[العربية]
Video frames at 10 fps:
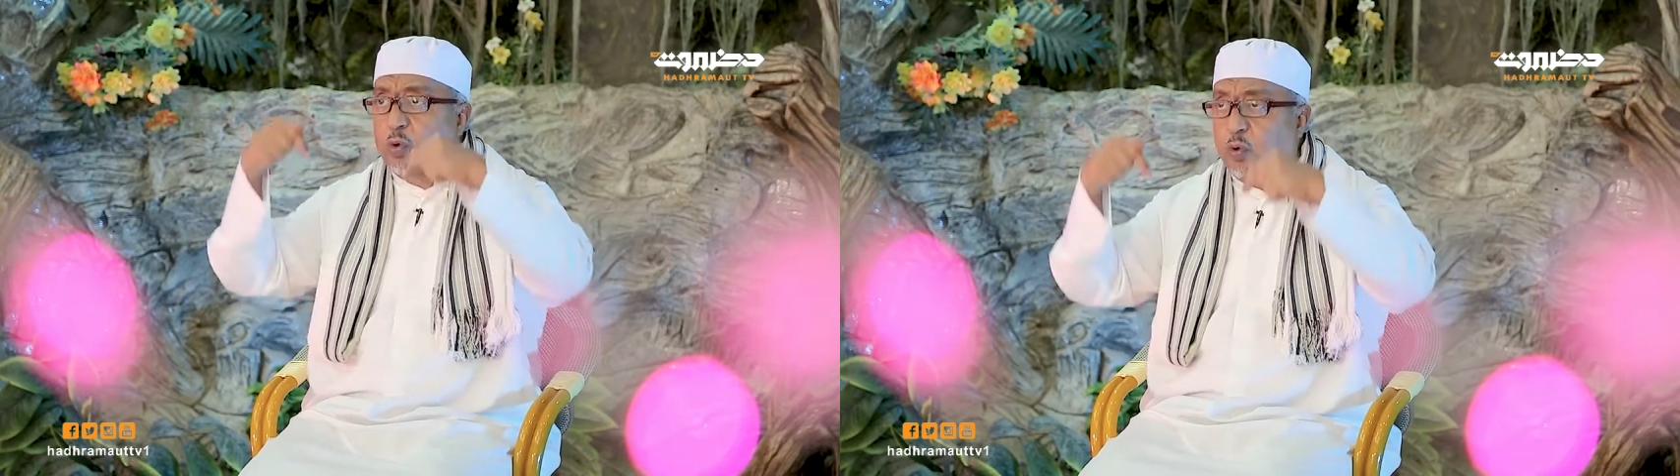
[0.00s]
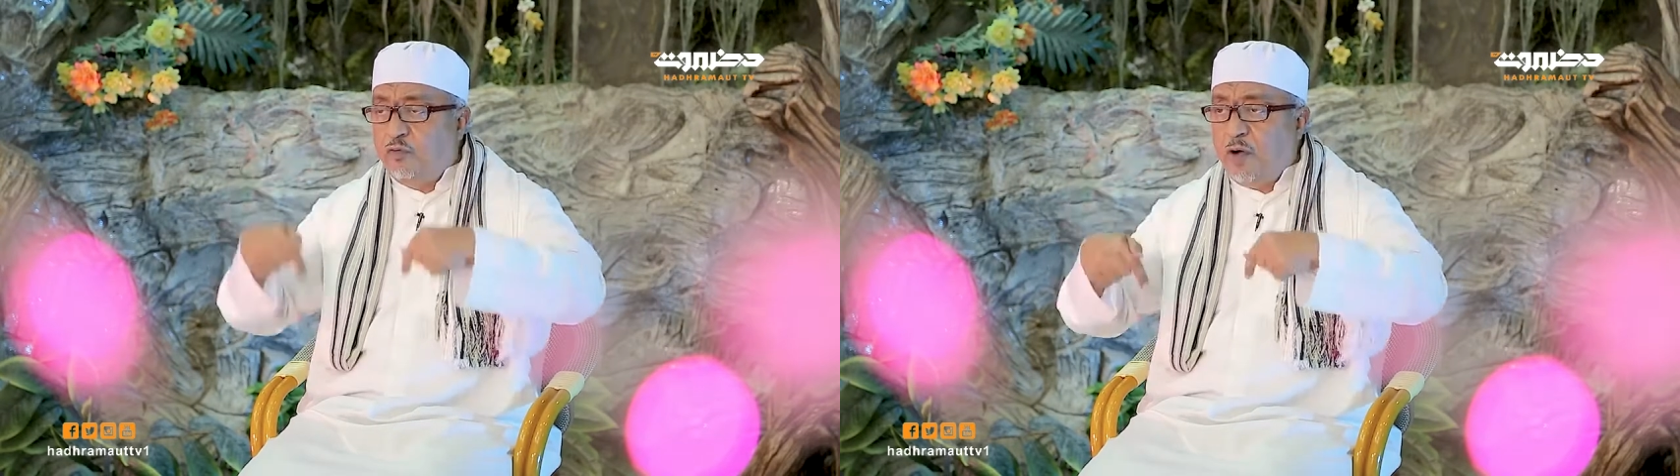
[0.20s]

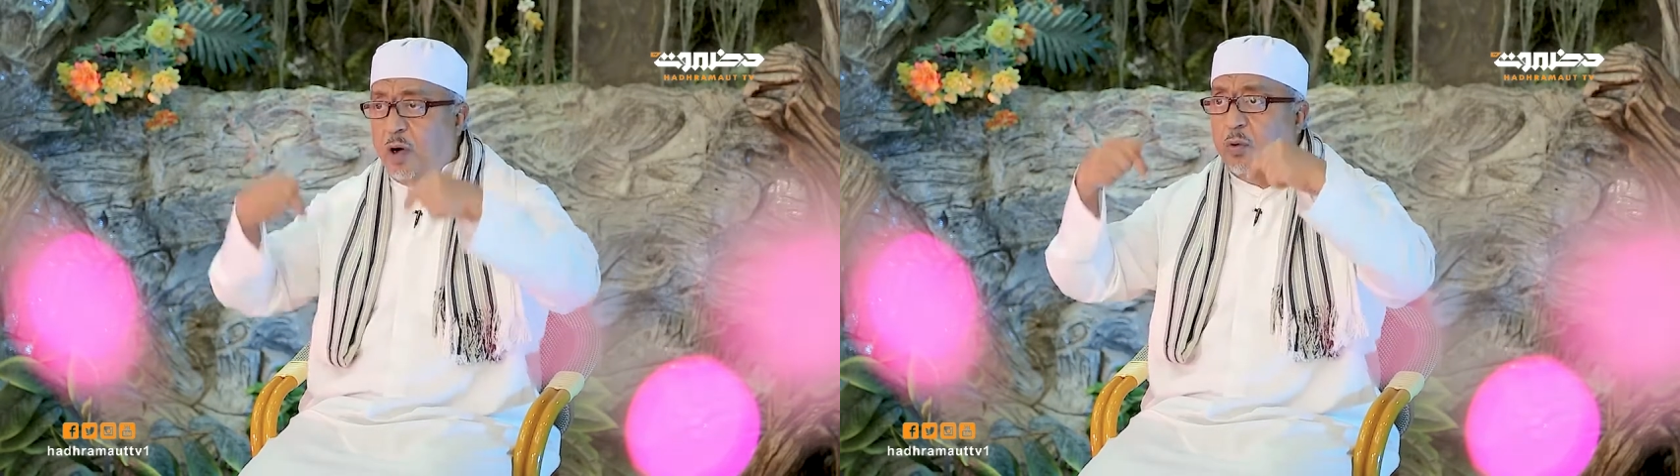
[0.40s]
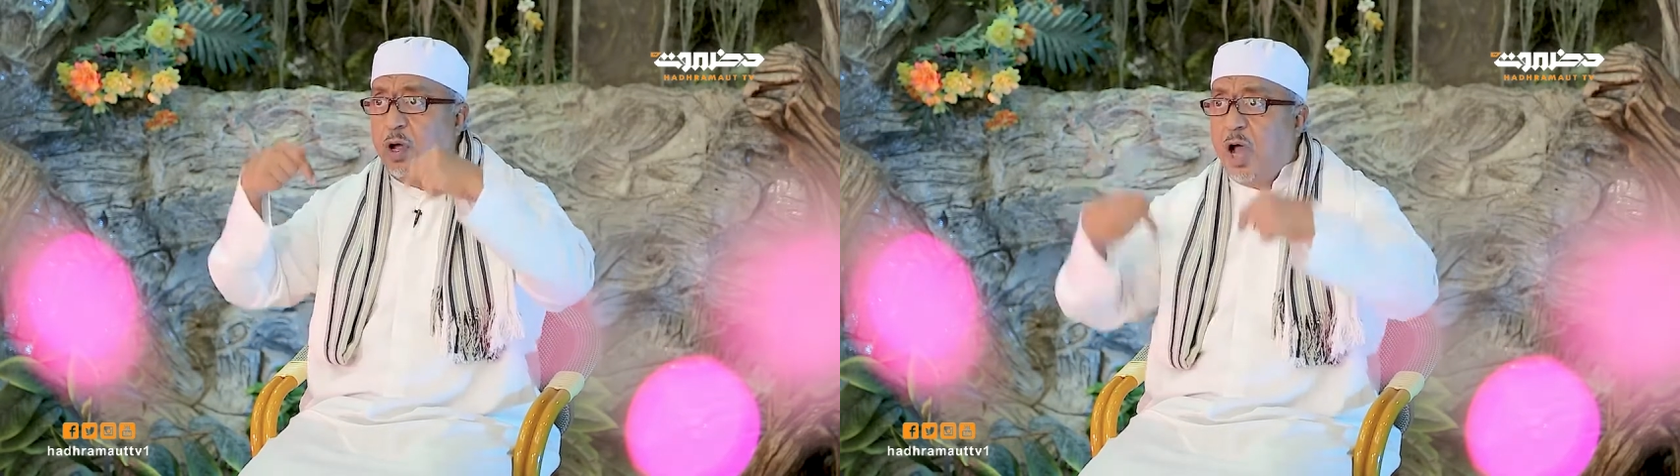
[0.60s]

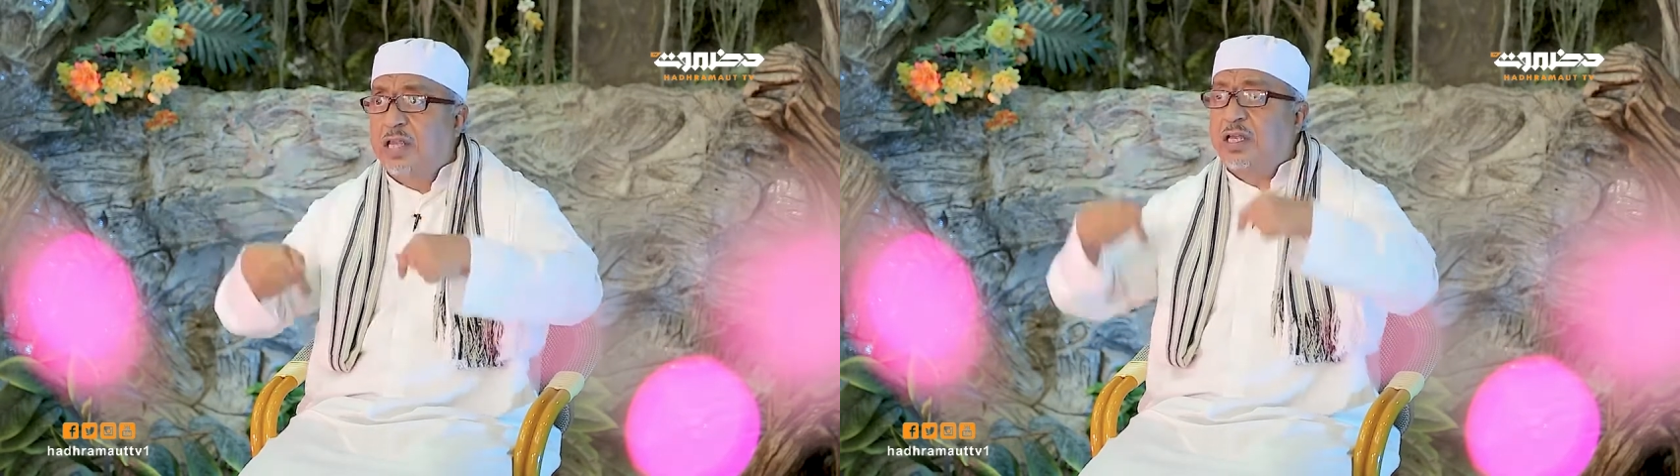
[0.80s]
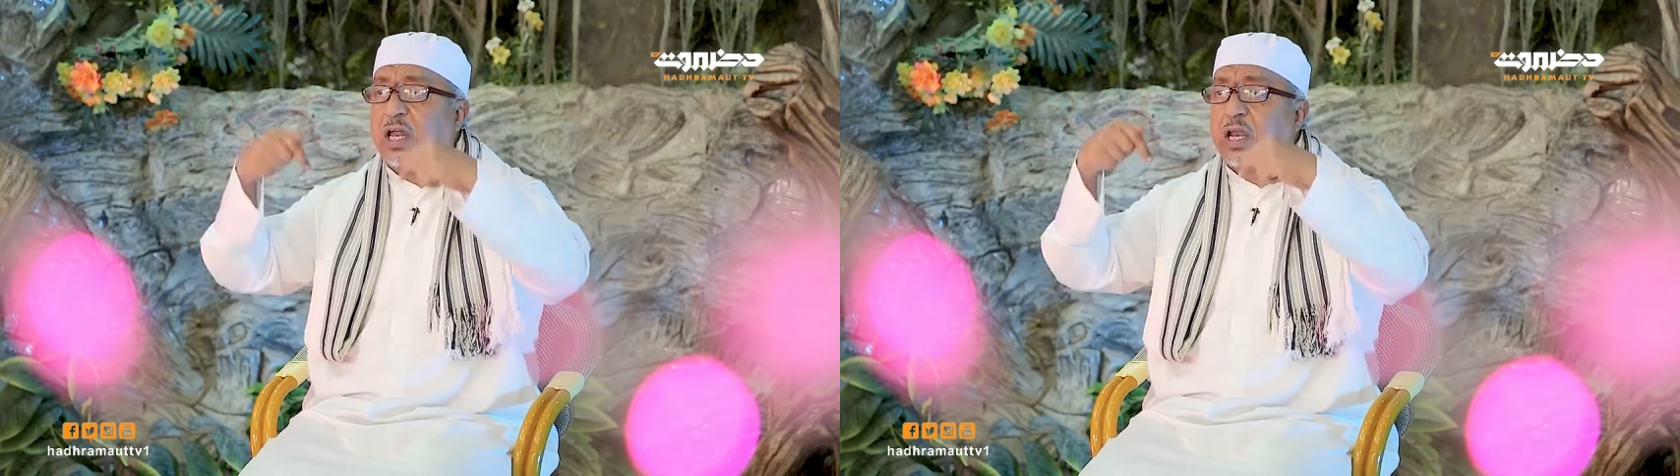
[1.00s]
ترفع
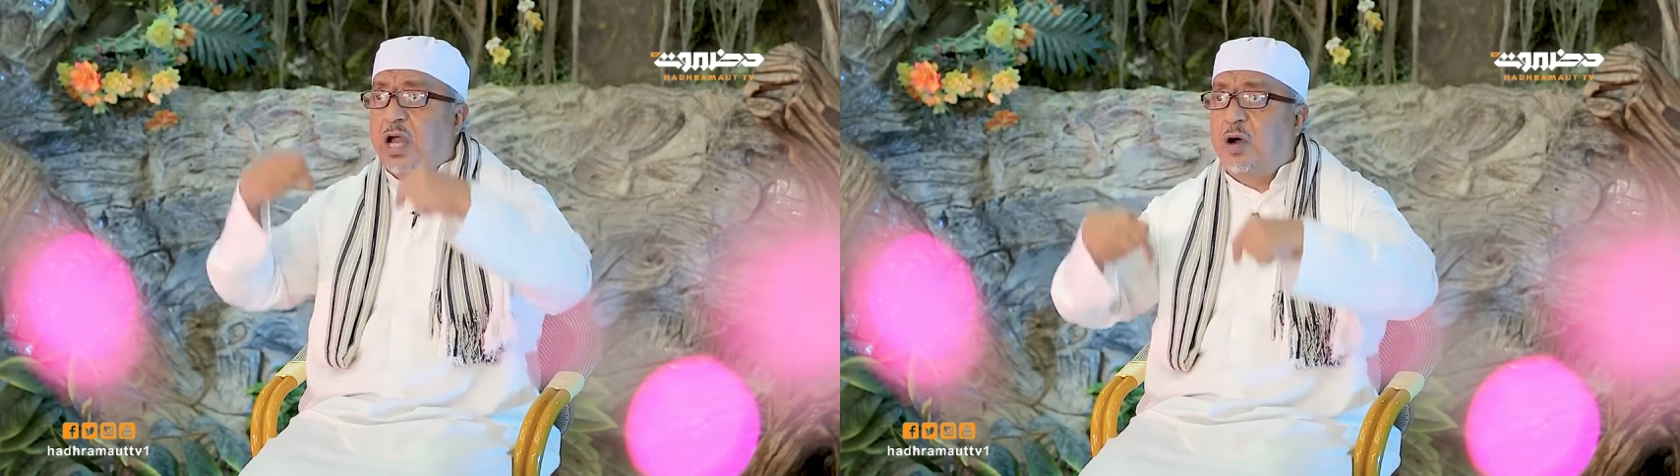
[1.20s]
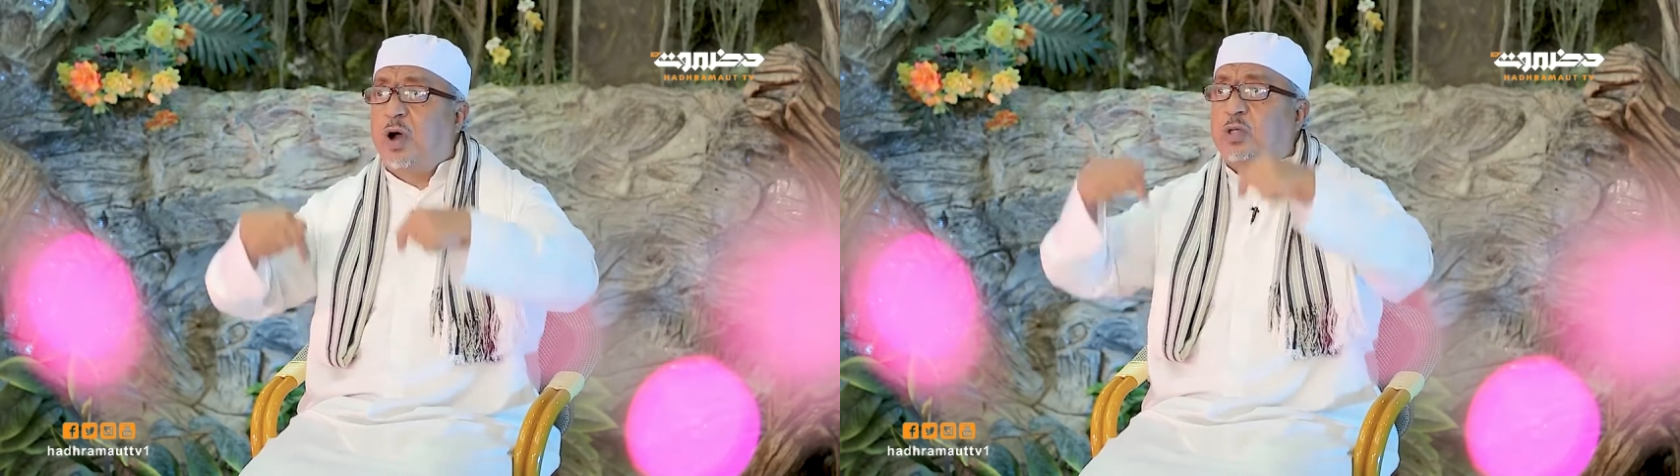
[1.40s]
اذن
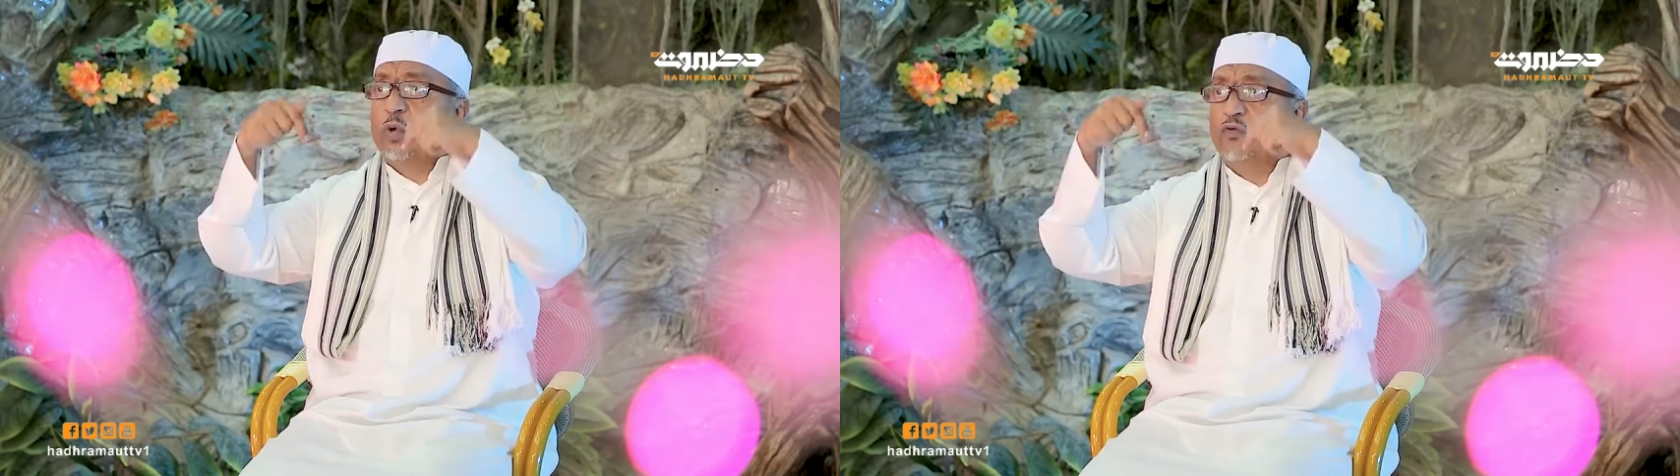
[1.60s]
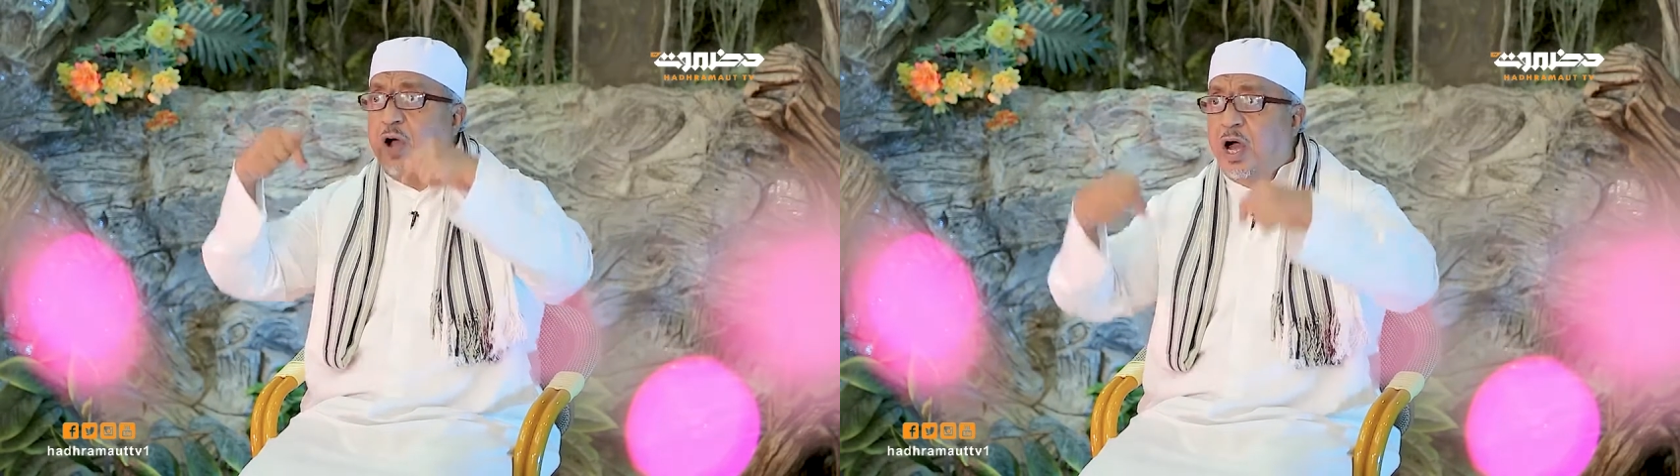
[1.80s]
الله ان
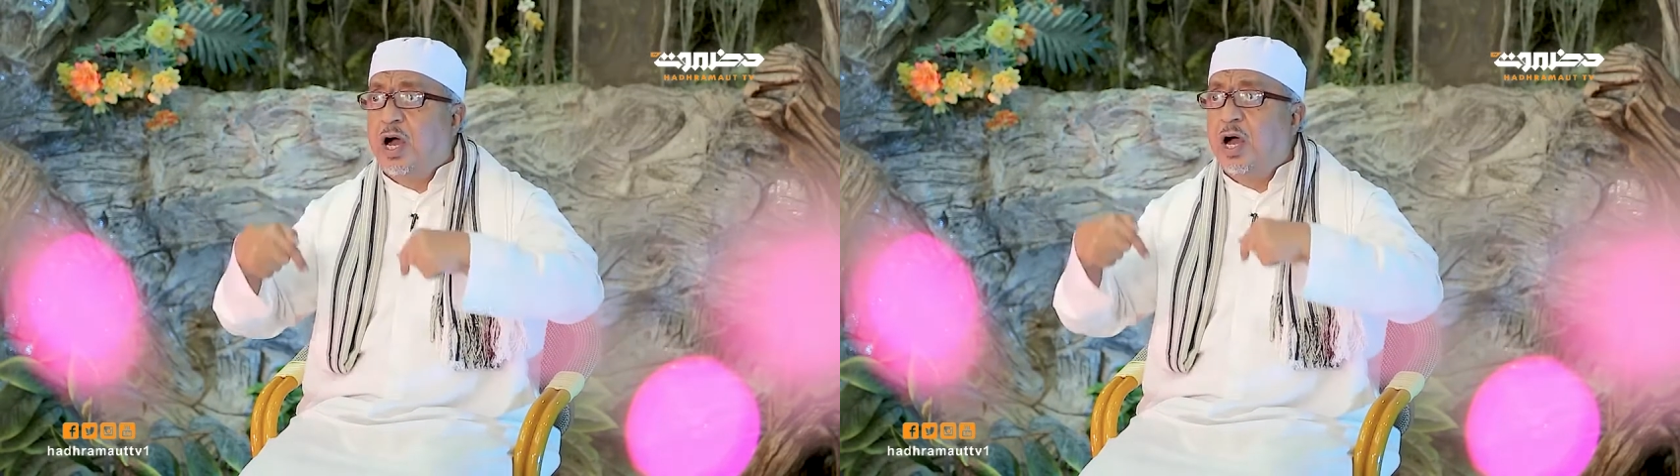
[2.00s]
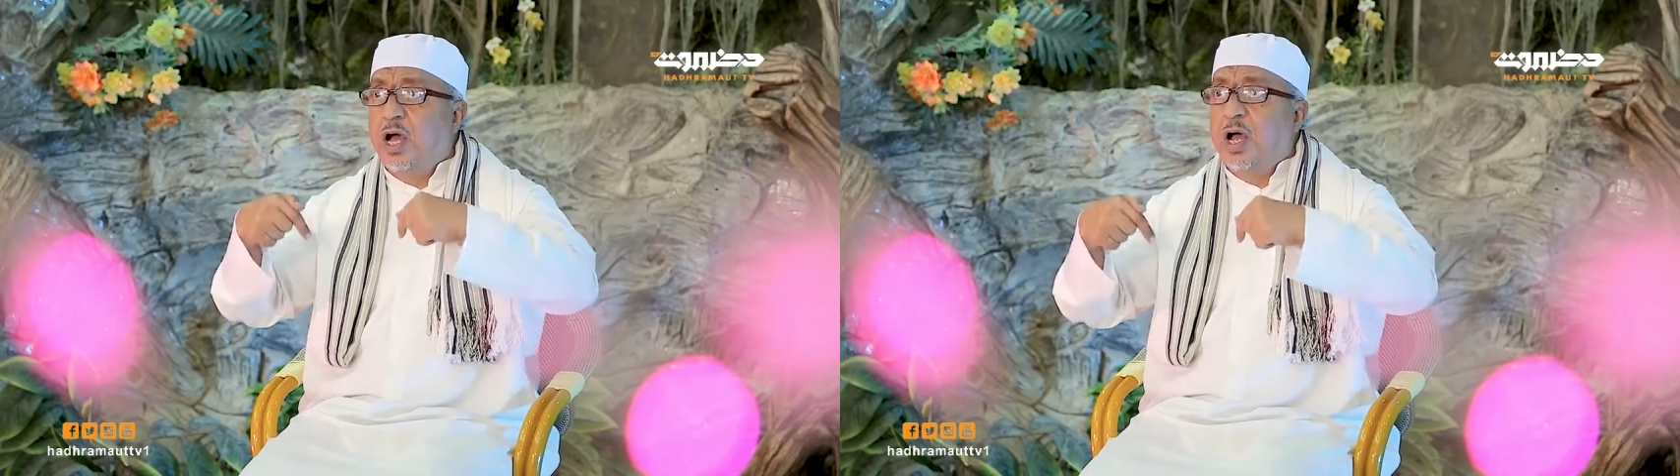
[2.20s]
ترفع